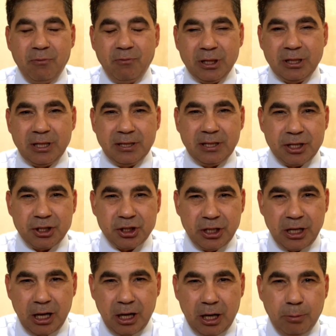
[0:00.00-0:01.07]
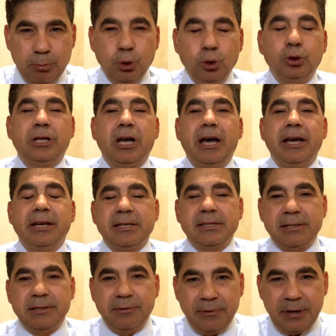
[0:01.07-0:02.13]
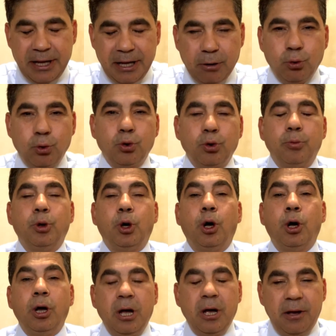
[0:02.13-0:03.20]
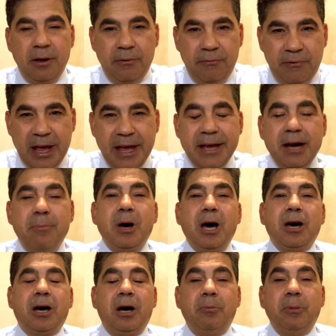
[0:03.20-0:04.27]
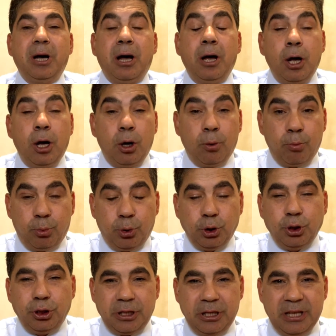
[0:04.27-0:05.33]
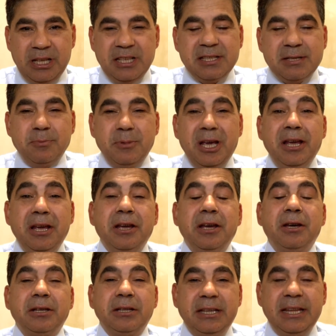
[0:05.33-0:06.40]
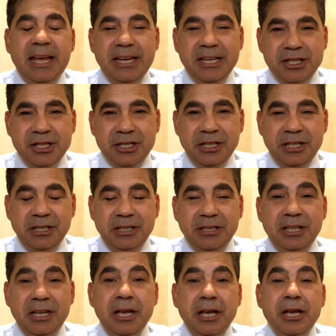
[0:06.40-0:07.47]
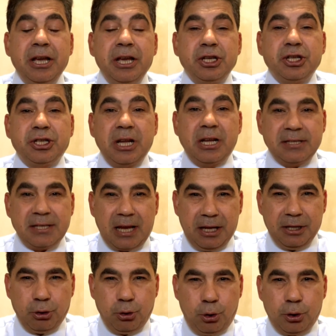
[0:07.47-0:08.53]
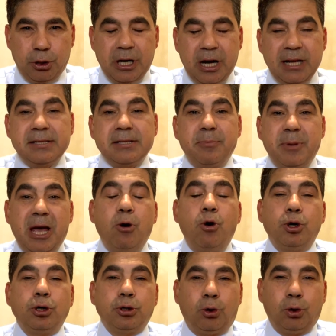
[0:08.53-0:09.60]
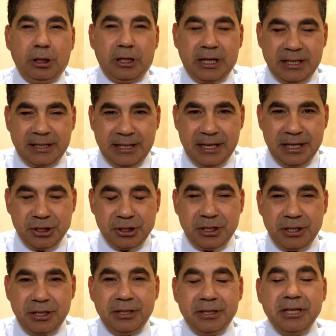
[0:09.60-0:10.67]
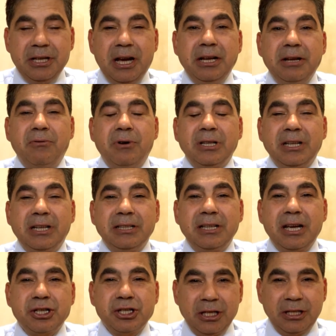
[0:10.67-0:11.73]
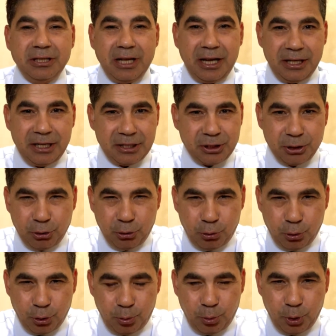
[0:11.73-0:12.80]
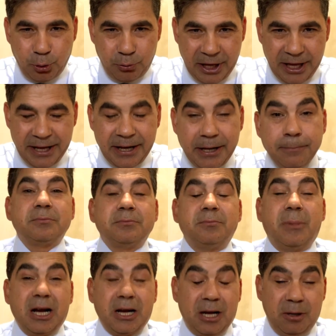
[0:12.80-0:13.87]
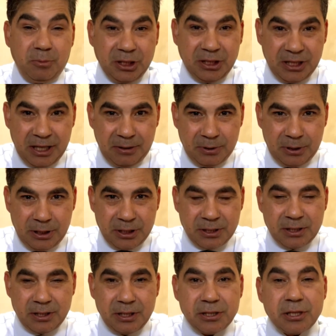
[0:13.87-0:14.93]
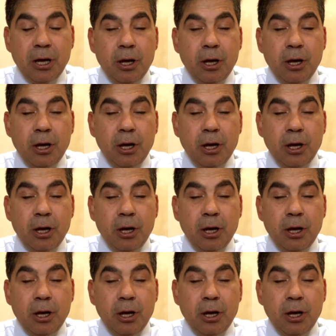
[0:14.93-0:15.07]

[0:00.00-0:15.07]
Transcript: vatandaşına kabul dairesi veya kurumu veya makamı bunun ismi değiştirildi. Staatsangehörigkeitsbehörde olarak değiştirildi. Yani vatandaşlık dairesi, kurumu veya makamı diyebilirsiniz.